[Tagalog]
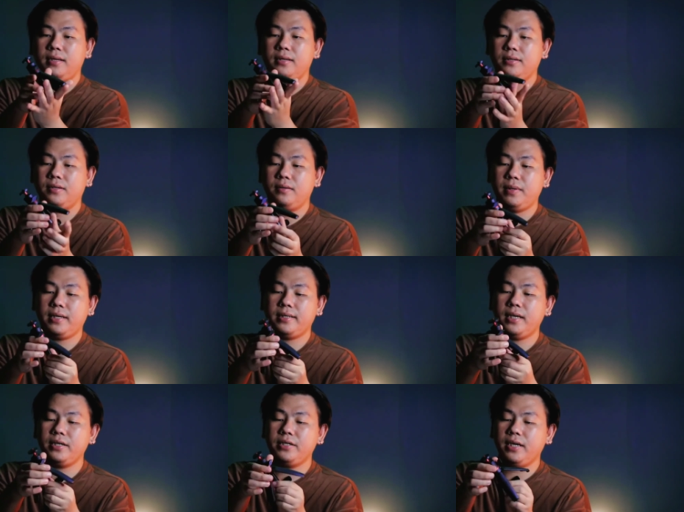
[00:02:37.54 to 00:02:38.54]
So
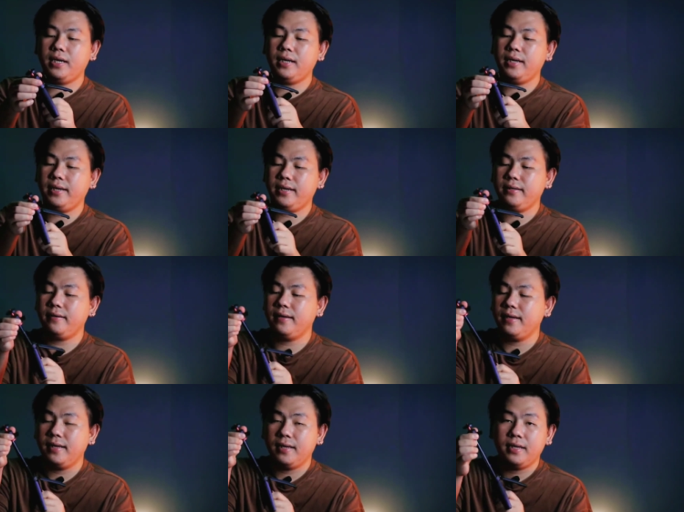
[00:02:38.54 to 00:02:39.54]
ma-extend siya. Ayan.
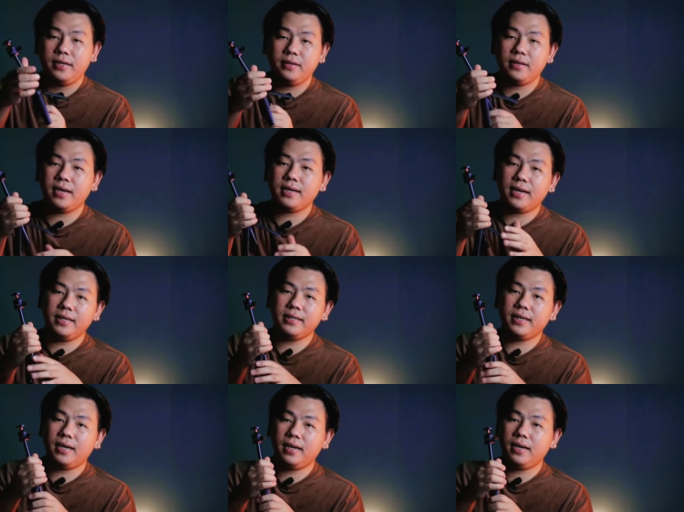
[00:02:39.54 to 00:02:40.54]
Yun nga guys,
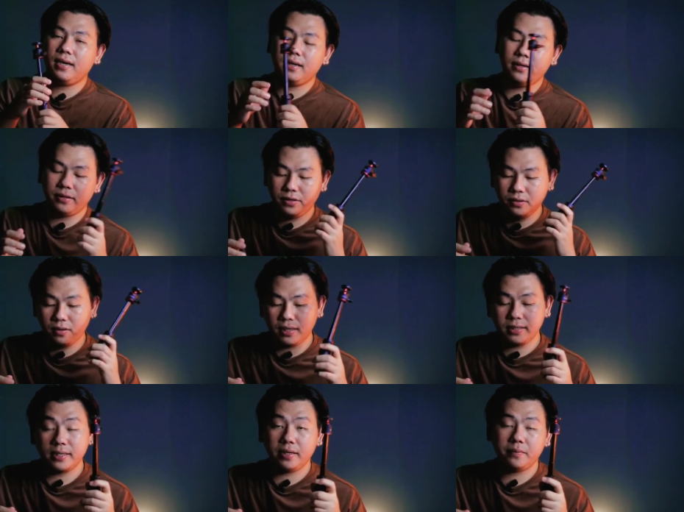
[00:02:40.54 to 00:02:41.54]
uh, ang
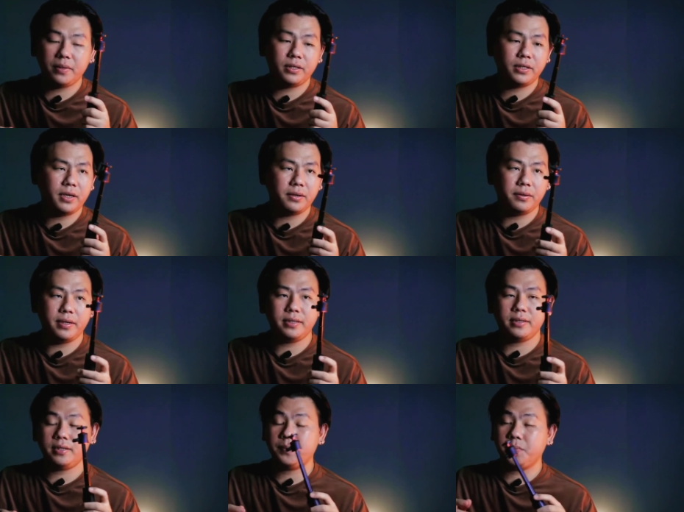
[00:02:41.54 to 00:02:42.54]
Yulan CMT08
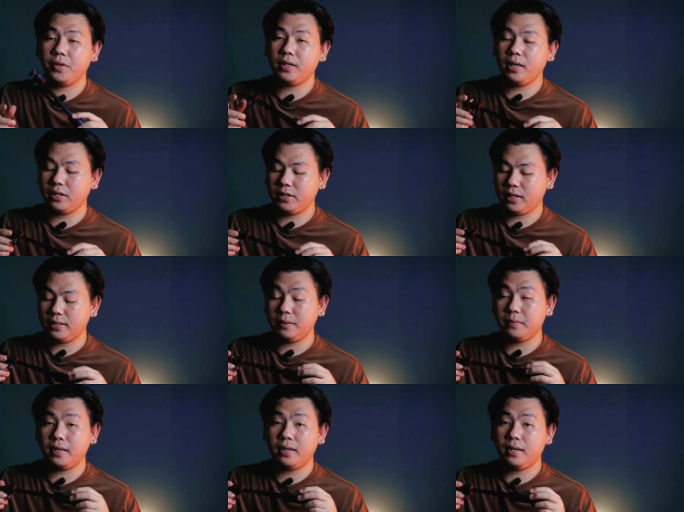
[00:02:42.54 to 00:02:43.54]
is pwede lang siya sa
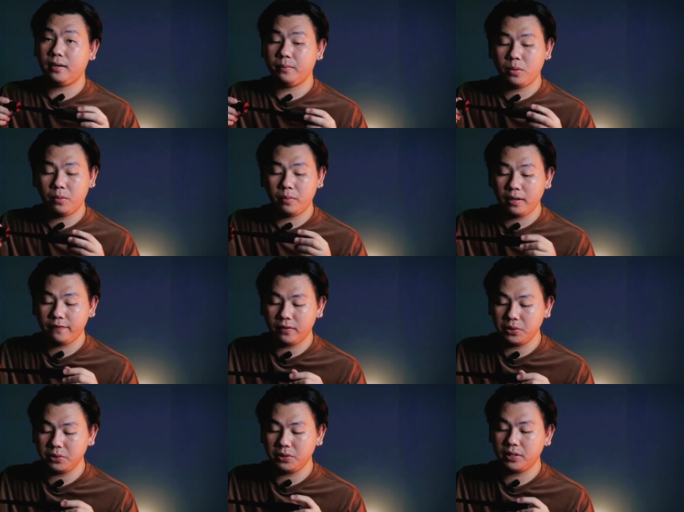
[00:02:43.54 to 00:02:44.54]
mga mobile
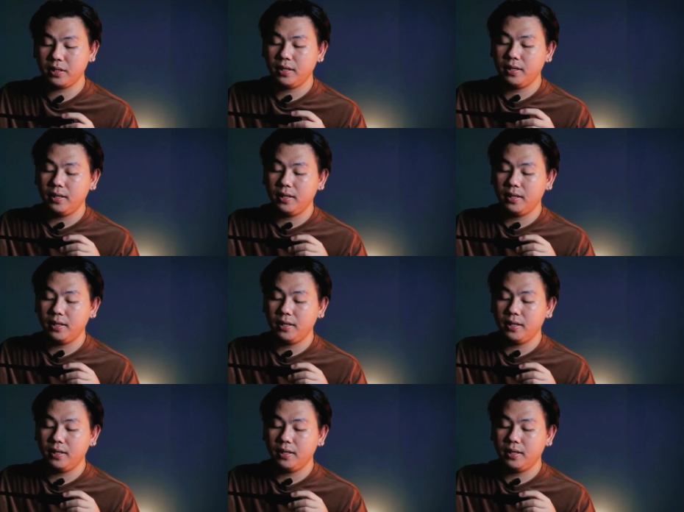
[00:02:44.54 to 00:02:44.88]
phones,